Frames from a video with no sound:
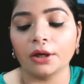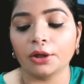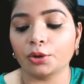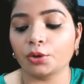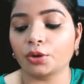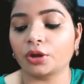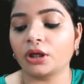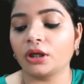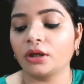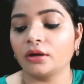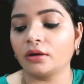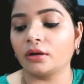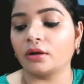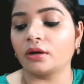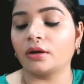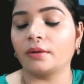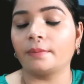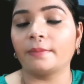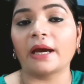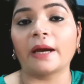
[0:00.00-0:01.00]
क्योंकि
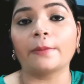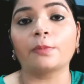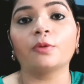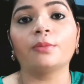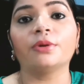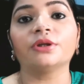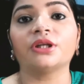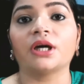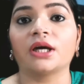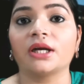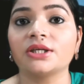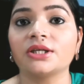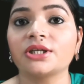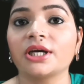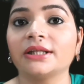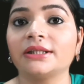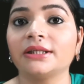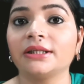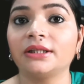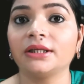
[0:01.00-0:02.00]
uh, मैं आपको बताना
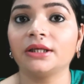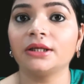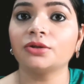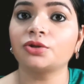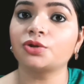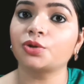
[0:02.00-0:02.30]
चाहती थी